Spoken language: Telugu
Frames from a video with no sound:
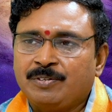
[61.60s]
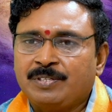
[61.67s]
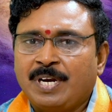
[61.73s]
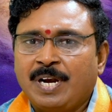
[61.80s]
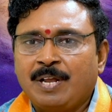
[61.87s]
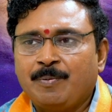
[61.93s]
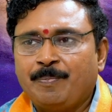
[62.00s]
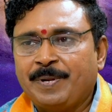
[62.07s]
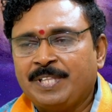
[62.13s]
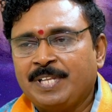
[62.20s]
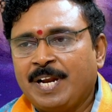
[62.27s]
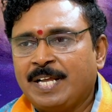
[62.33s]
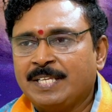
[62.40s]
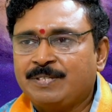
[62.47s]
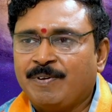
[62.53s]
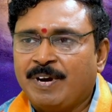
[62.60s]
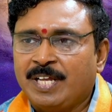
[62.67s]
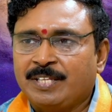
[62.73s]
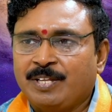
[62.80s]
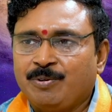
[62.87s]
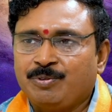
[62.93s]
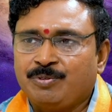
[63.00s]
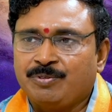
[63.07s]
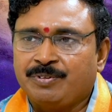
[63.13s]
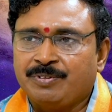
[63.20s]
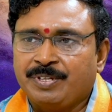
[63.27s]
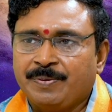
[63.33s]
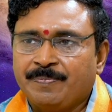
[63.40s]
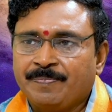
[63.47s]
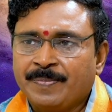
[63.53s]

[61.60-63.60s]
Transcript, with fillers: సంవత్సరాలకు ప్రతి రాశి వాళ్ళకి జరుగుతుంటుంది